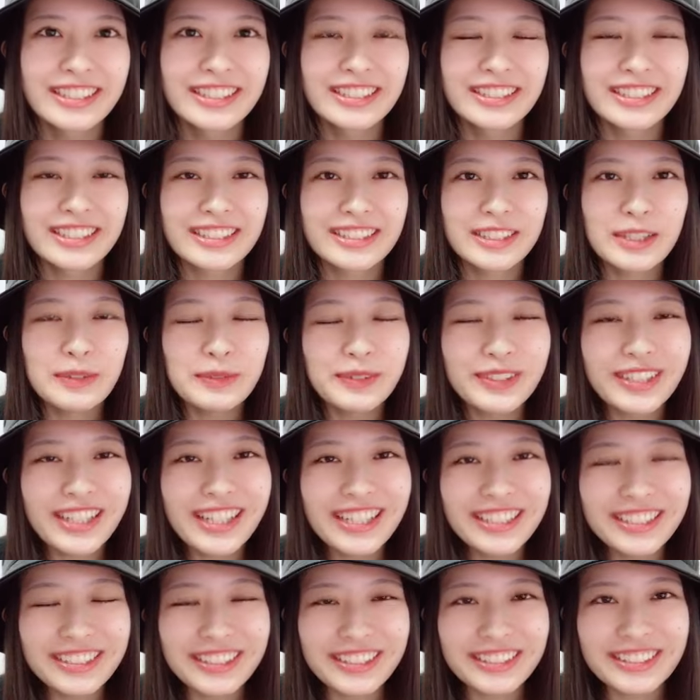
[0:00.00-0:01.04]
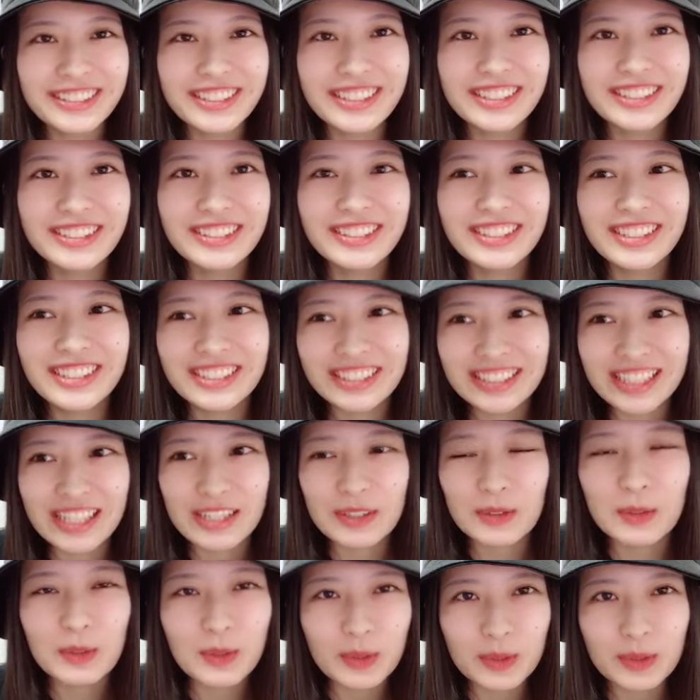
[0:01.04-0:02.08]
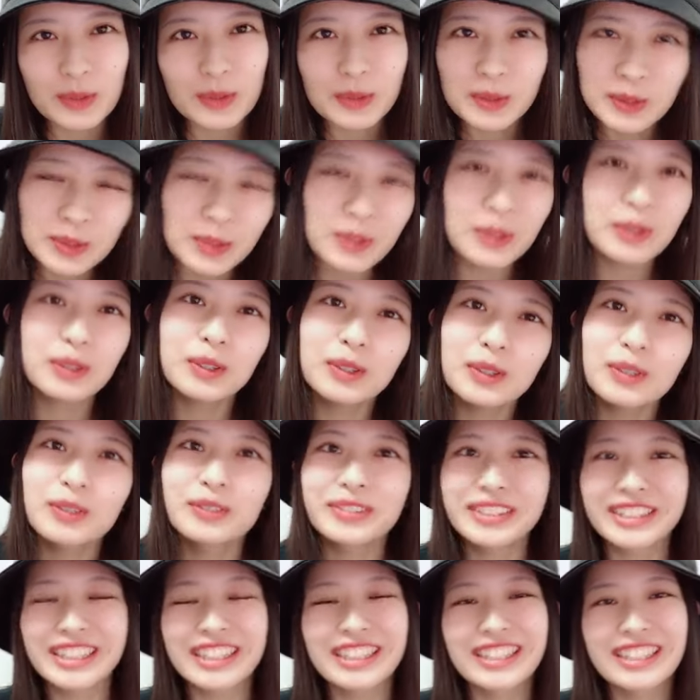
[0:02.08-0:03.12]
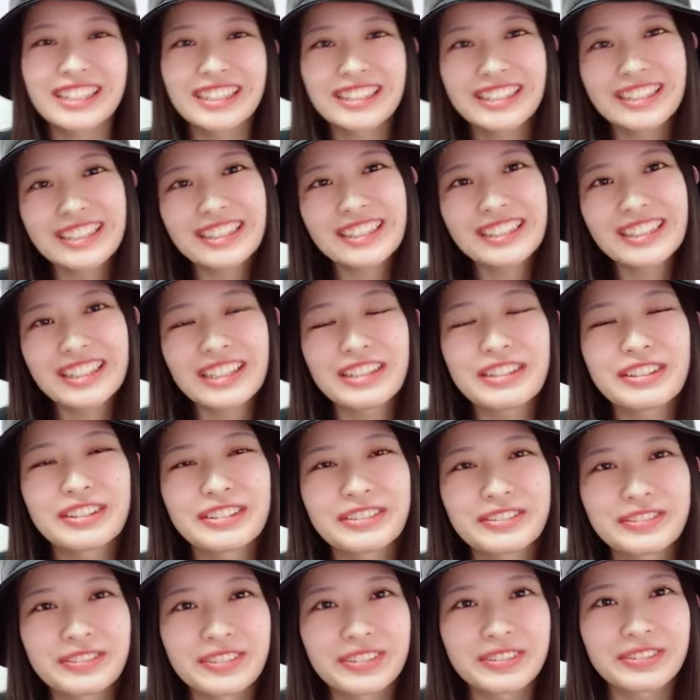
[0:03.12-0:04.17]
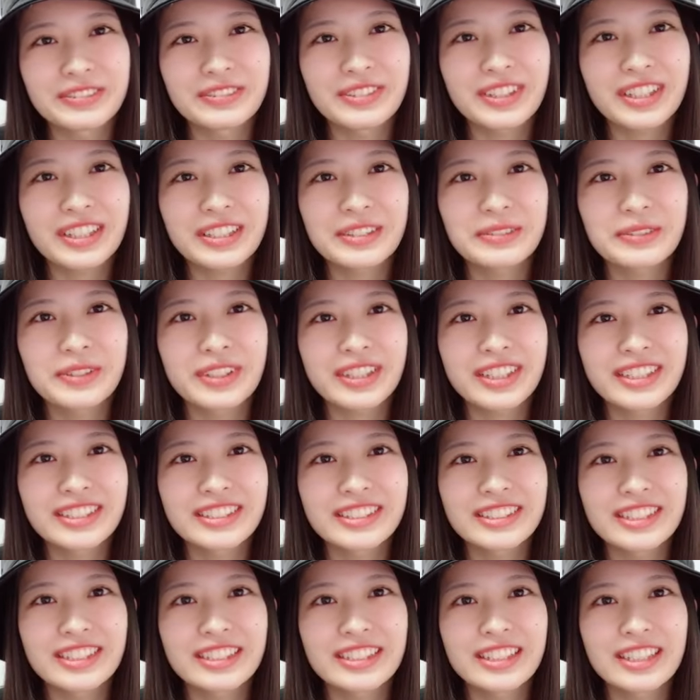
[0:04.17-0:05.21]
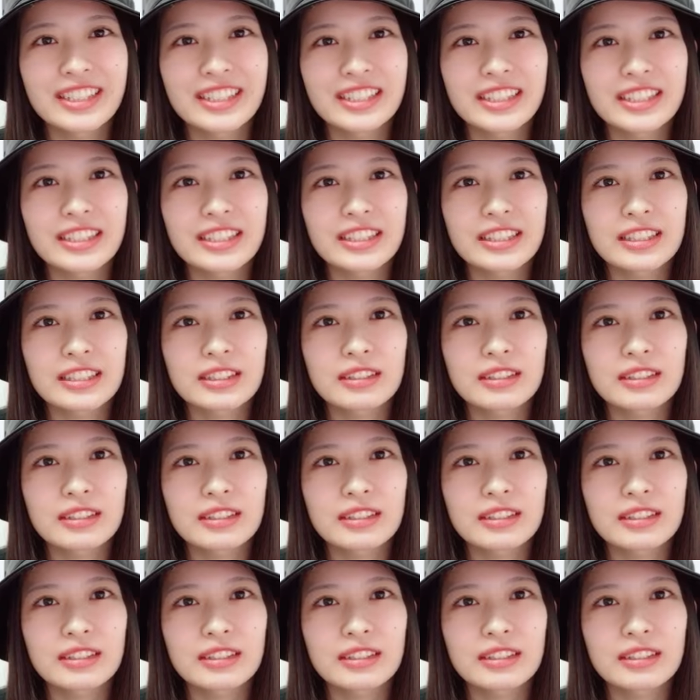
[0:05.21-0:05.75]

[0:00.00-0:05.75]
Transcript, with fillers: なんか全部書いてくれとってさ、こうこうこうこうみたいなだったらね、バカでも分かるんだったらあれなんだ